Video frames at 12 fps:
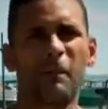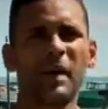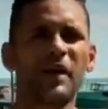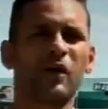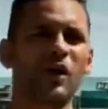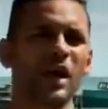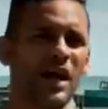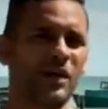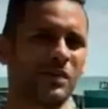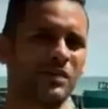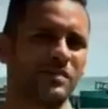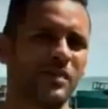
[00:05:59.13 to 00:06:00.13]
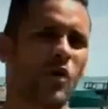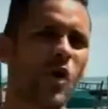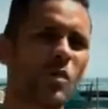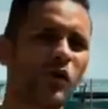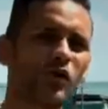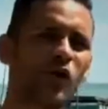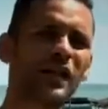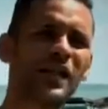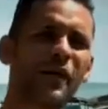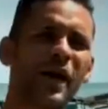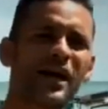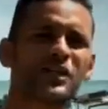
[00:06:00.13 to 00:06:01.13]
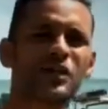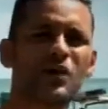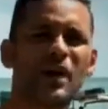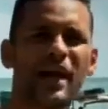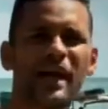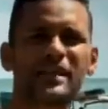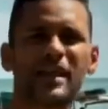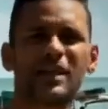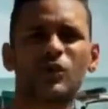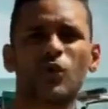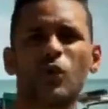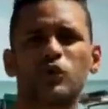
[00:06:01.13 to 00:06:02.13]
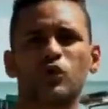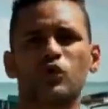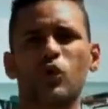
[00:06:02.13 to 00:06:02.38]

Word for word: Pero claro, como toda navegación, esta tuvo sus